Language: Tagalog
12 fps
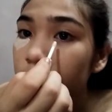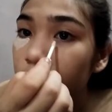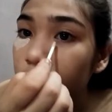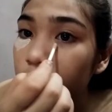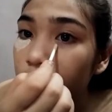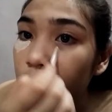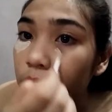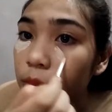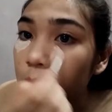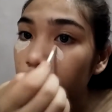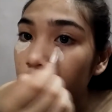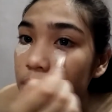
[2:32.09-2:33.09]
So, yun,
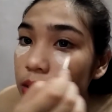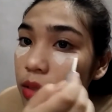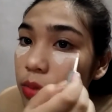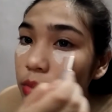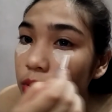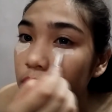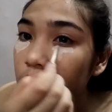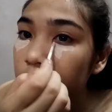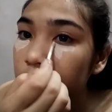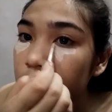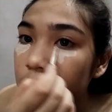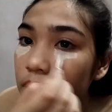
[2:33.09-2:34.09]
nagbabasketball na
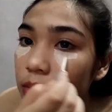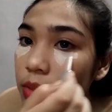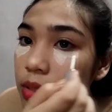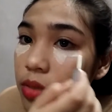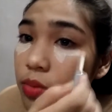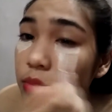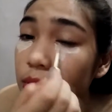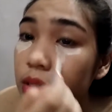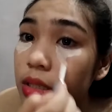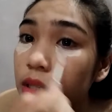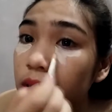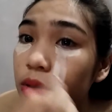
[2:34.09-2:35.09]
naman sa labas yung
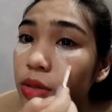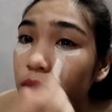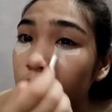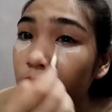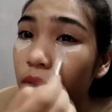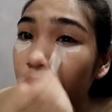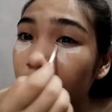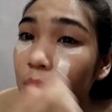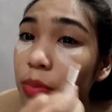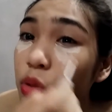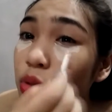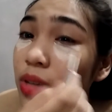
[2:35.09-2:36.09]
pinsan ko. Hindi ko
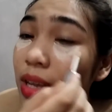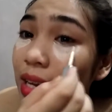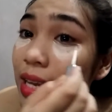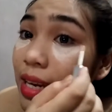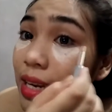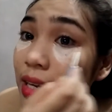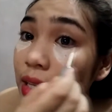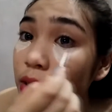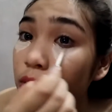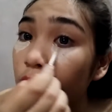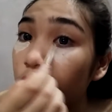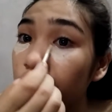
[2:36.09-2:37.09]
alam kung
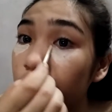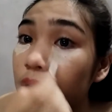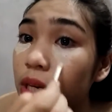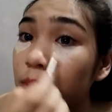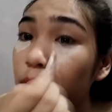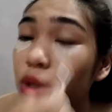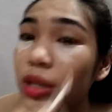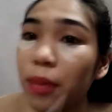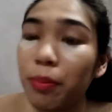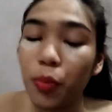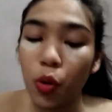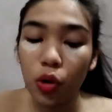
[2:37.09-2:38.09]
naririnig nyo yung dribble
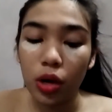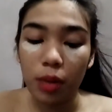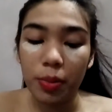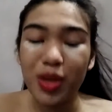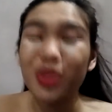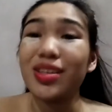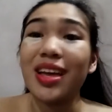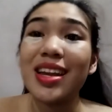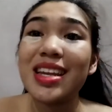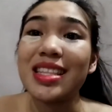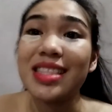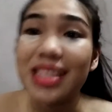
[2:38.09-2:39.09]
ng bola, pero
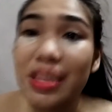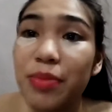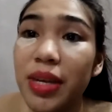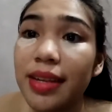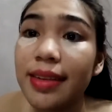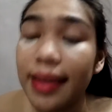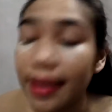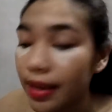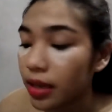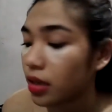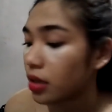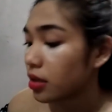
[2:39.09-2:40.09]
sana hindi
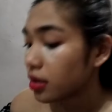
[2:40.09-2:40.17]
marinig